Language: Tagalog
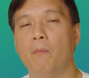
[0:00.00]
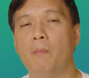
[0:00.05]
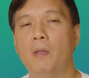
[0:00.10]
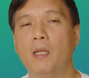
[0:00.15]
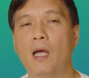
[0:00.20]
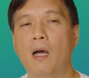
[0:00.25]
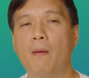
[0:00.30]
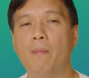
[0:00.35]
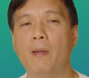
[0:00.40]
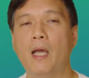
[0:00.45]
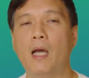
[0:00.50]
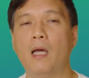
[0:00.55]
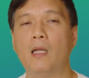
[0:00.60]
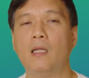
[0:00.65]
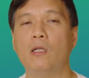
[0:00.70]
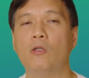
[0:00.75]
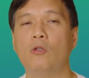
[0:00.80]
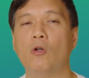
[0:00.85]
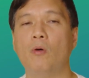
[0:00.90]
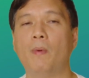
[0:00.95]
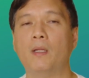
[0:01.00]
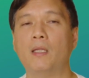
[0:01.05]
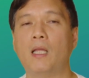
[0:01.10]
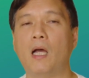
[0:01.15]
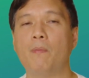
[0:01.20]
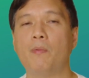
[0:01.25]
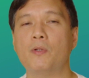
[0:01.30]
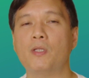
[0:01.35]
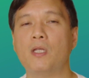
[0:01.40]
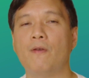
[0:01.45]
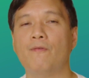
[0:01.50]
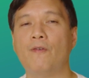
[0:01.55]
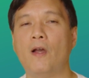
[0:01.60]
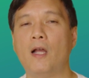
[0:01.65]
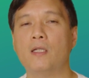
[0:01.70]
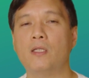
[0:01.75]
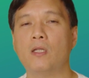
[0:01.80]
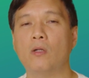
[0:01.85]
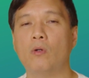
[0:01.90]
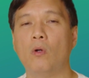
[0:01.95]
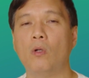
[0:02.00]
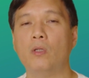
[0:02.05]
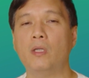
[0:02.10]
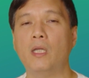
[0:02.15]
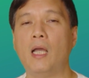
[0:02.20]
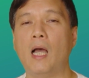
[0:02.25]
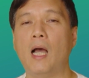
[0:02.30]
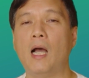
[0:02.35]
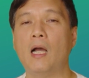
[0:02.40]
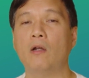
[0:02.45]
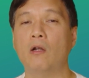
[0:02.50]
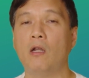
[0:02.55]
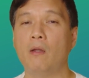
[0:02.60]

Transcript: Binabayaran nito matapos i-file sa korte ang